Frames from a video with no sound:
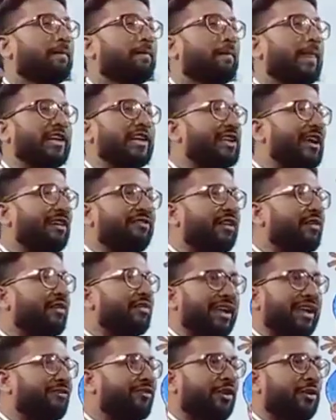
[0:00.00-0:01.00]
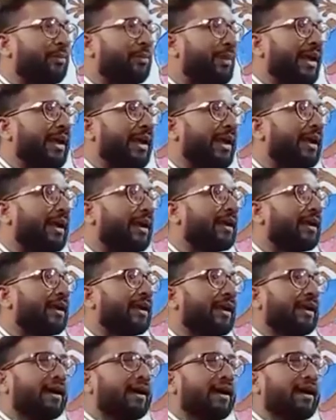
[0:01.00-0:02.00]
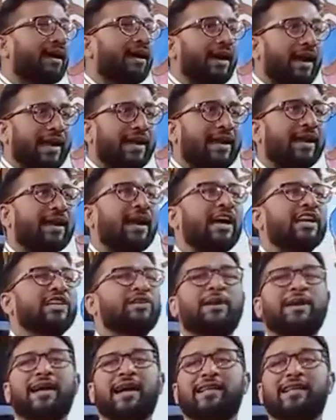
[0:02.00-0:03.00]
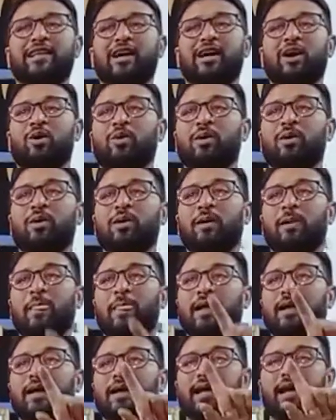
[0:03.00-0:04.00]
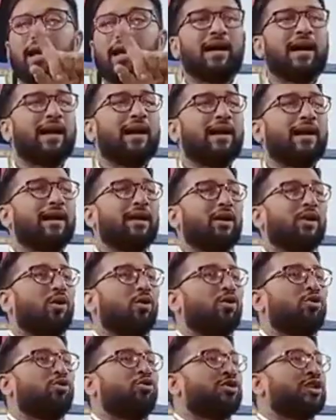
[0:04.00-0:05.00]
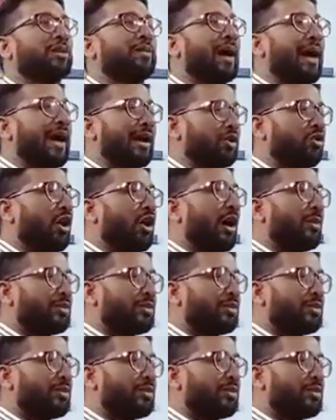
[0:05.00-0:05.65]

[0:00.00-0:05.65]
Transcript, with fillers: इट्स एवरीथिंग फॉर मी लेकिन आज भी कहता हूं कि अगर उर्दू जबान को आप